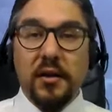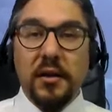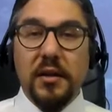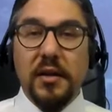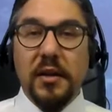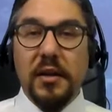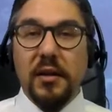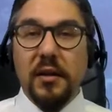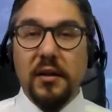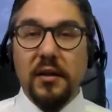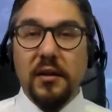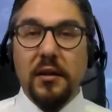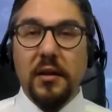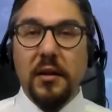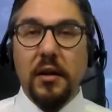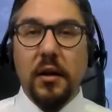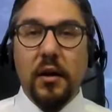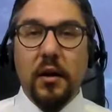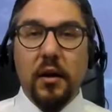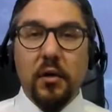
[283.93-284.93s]
reçetinin
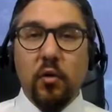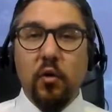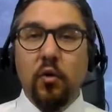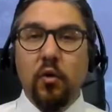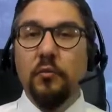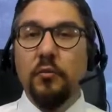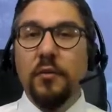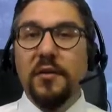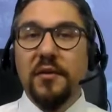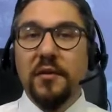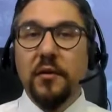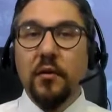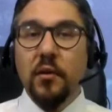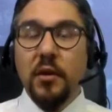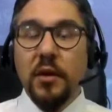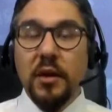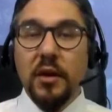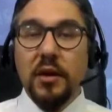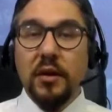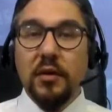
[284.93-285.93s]
de görünmesine
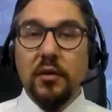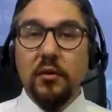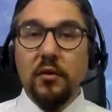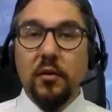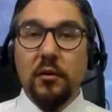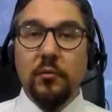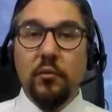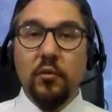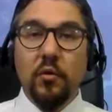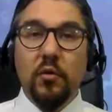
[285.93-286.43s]
olanak tanıyor.